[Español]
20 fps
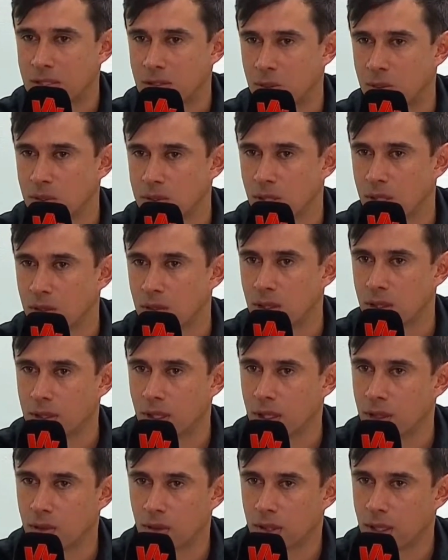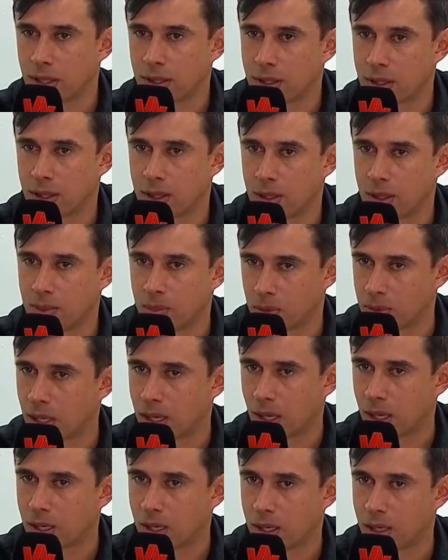más como se dieron el día de hoy, hay que
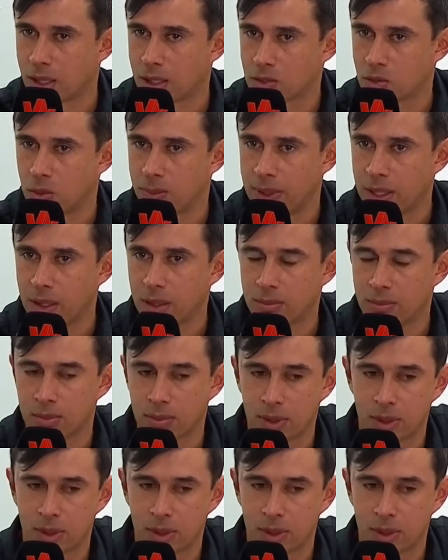poner la cara y asumir.